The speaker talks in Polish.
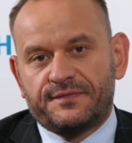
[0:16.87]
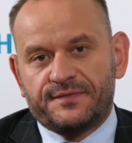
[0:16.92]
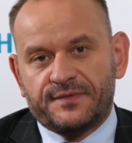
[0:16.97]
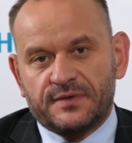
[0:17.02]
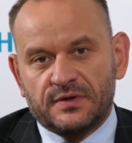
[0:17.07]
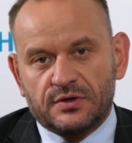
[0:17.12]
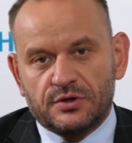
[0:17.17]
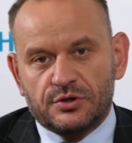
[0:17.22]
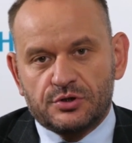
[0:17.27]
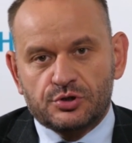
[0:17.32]

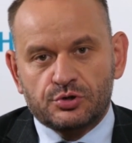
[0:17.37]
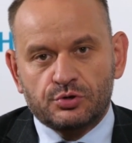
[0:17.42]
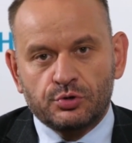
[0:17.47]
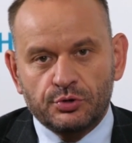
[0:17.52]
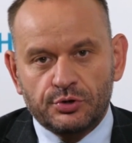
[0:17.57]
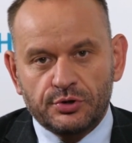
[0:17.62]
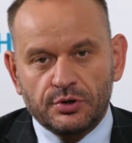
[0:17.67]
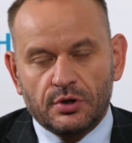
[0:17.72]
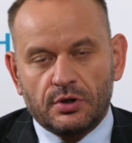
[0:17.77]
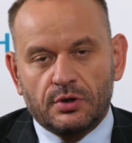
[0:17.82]
w
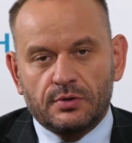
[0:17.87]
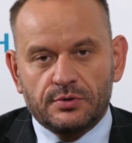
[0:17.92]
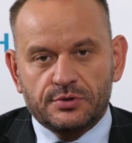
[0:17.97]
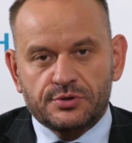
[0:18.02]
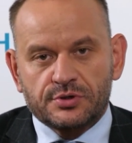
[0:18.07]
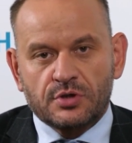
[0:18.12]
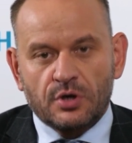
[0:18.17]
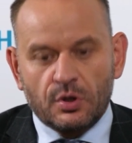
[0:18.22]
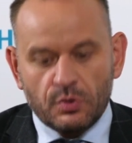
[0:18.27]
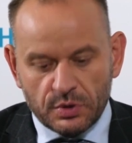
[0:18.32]
studio
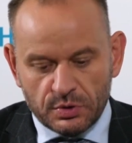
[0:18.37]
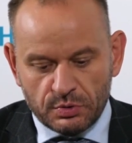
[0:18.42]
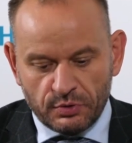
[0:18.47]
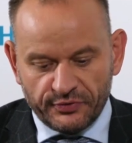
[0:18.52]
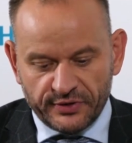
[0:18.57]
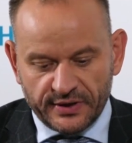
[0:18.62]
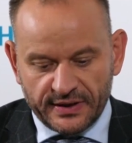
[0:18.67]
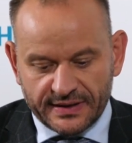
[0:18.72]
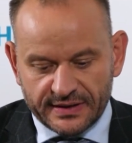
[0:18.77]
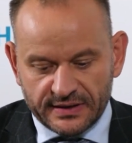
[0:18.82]
Szkoły
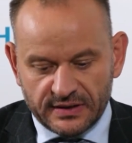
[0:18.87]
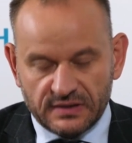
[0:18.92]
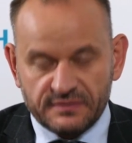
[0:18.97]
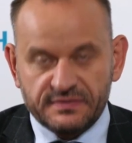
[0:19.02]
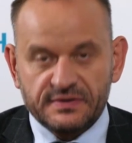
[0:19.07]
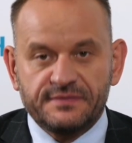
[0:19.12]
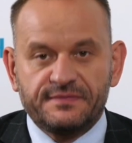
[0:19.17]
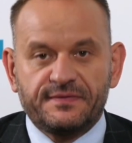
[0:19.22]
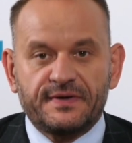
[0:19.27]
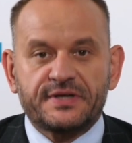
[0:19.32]
Głównej
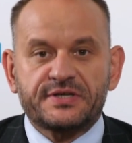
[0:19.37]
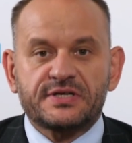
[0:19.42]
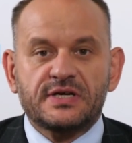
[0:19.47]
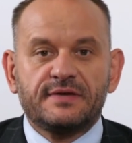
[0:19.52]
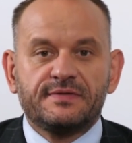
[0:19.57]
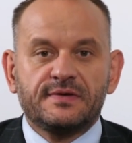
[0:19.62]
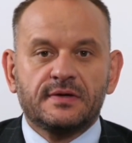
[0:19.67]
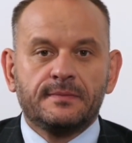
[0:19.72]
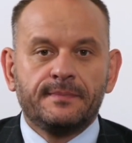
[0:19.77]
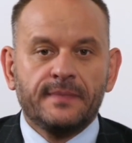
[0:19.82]
Handlowej w
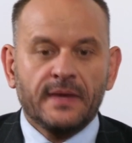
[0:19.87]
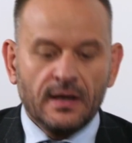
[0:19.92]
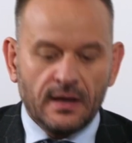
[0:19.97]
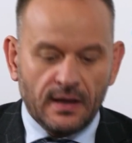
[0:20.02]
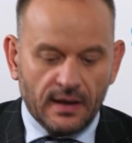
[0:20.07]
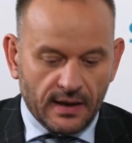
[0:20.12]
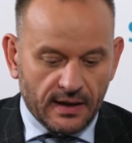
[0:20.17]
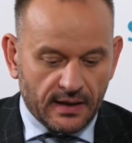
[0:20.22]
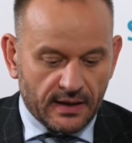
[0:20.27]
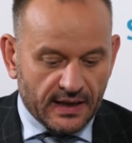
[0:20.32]
Warszawie.
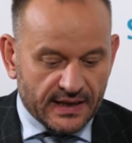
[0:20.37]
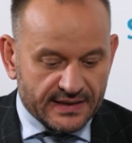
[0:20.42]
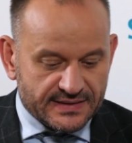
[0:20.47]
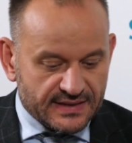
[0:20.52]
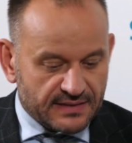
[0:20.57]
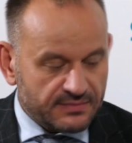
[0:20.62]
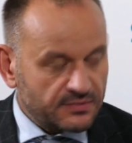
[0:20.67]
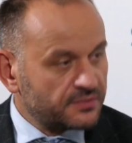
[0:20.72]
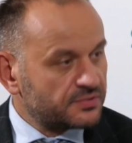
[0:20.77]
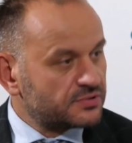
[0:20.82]
E, a
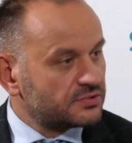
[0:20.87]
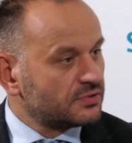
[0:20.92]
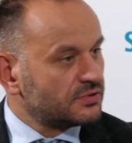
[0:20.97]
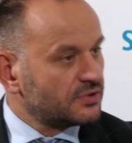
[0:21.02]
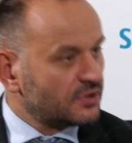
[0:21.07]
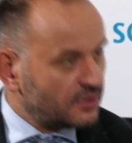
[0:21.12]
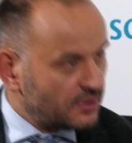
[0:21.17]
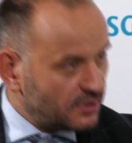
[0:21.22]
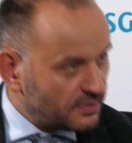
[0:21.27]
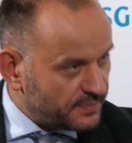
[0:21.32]
ze mną w
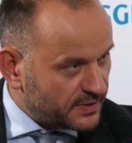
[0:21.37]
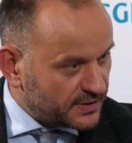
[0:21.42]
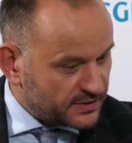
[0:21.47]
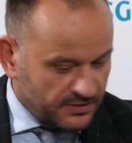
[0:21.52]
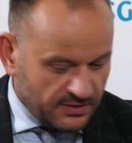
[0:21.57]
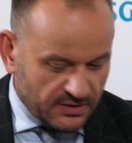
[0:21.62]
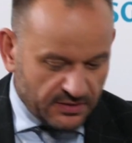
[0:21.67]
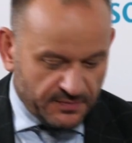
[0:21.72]
studio pan